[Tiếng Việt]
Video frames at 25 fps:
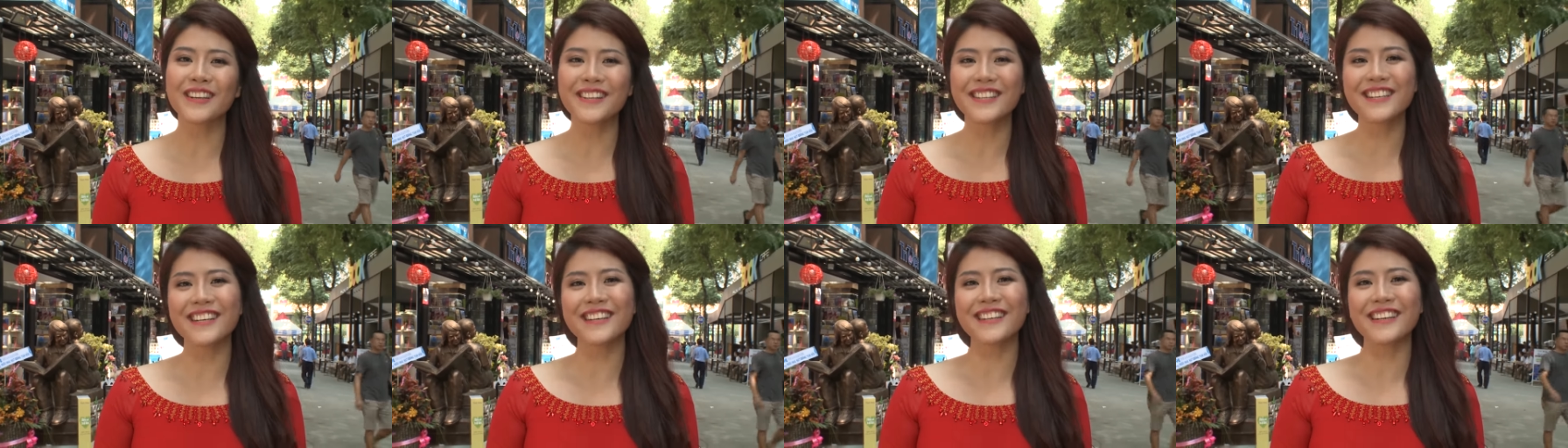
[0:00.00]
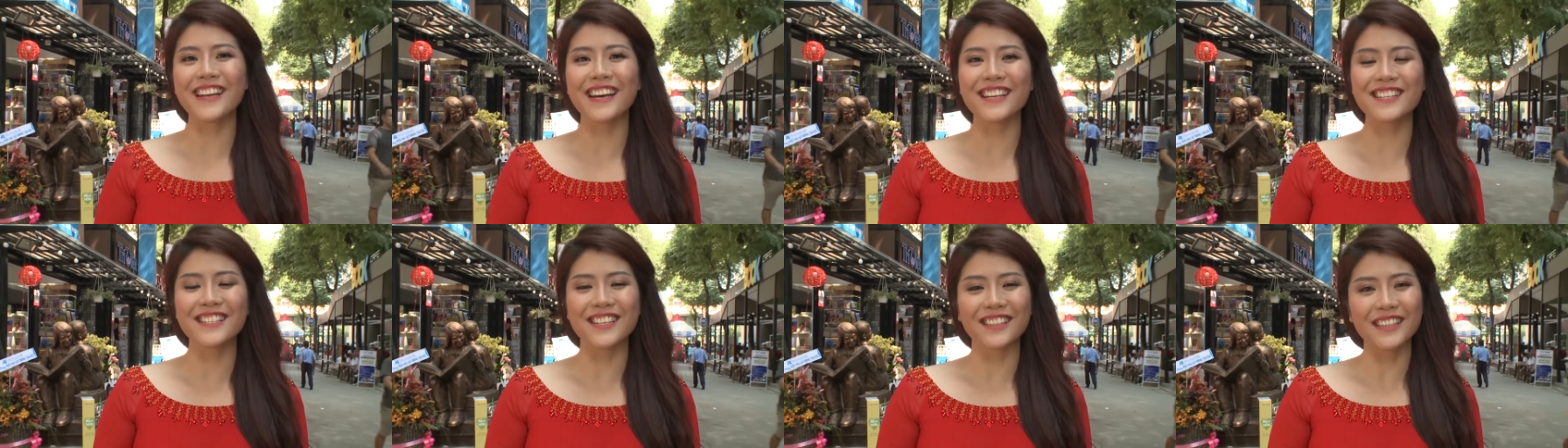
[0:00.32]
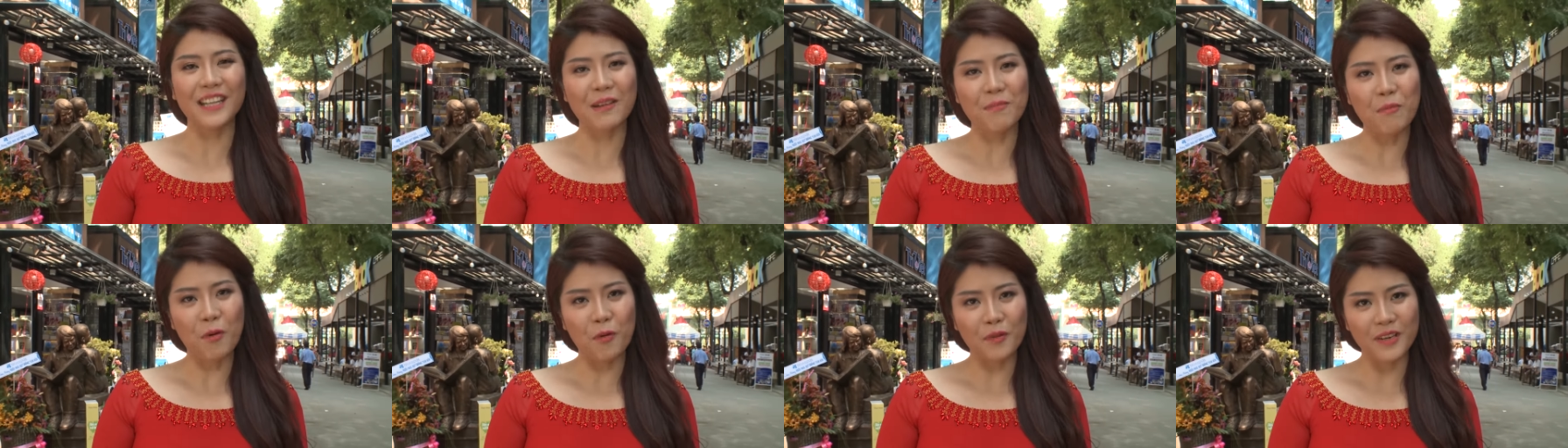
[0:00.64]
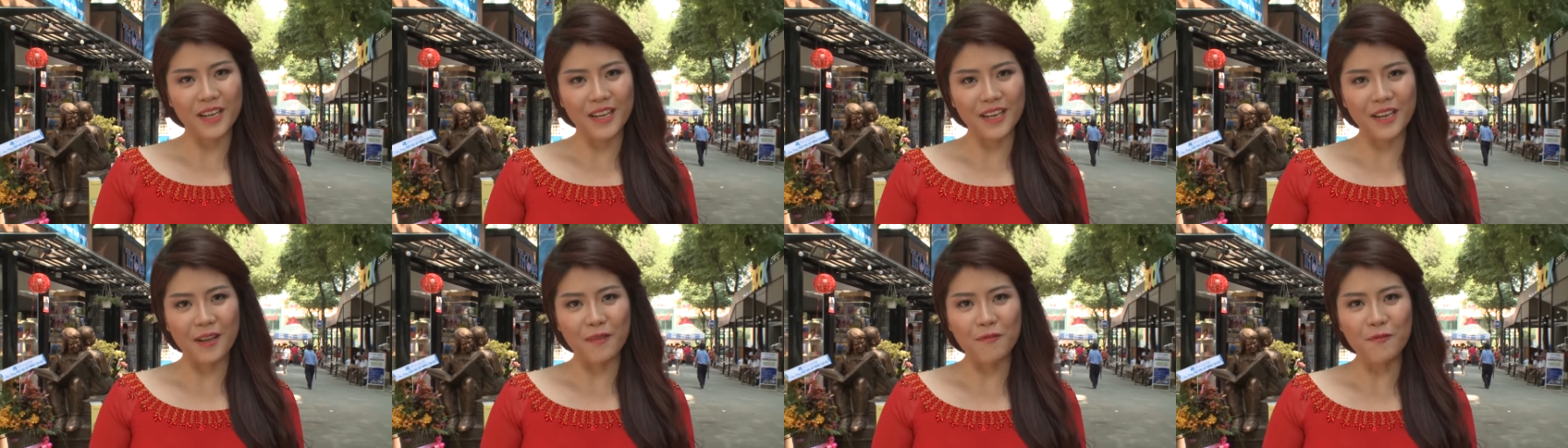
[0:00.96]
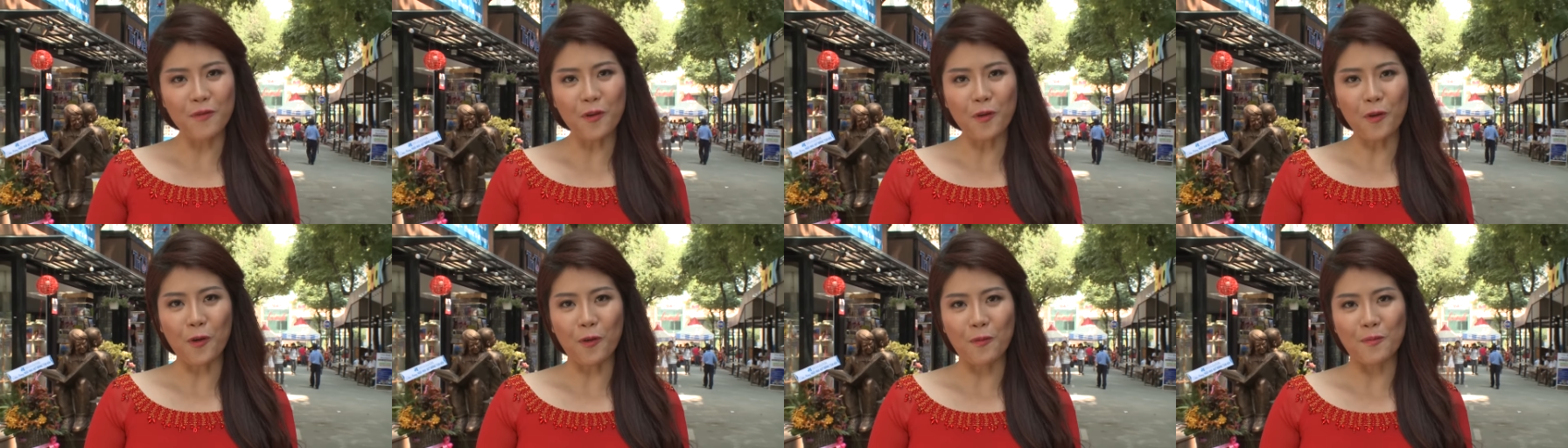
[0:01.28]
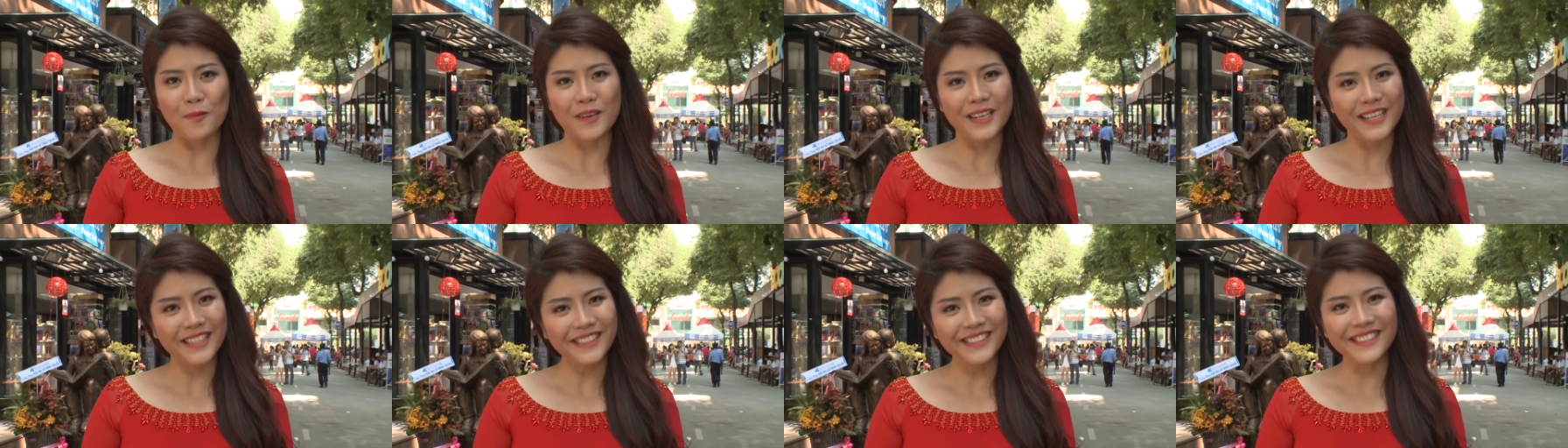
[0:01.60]
thế nhưng đã trở thành một địa điểm vô
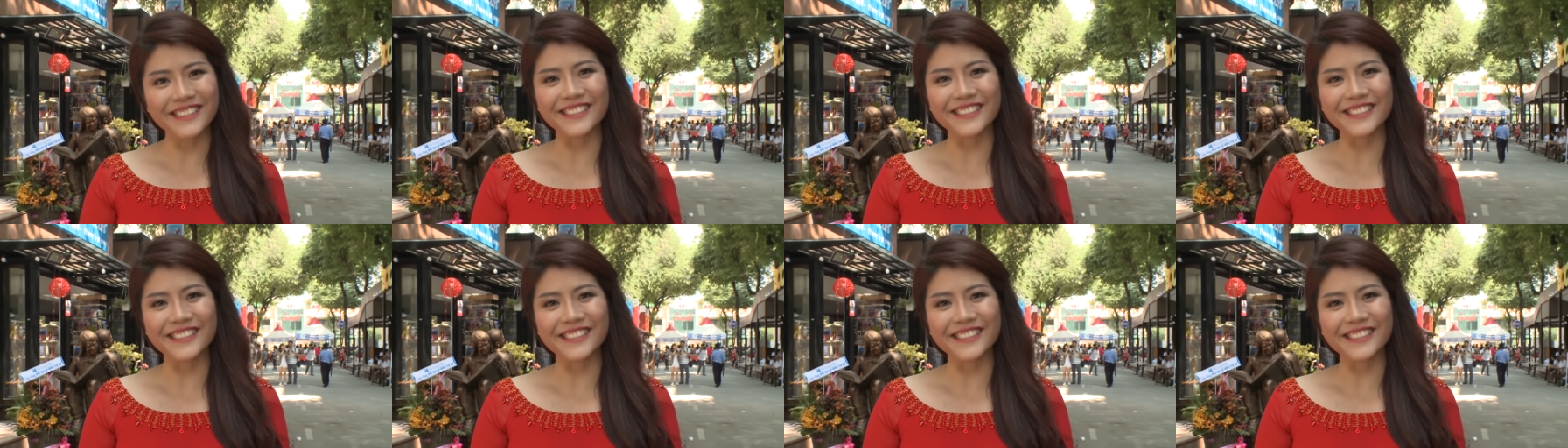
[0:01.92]
cùng lý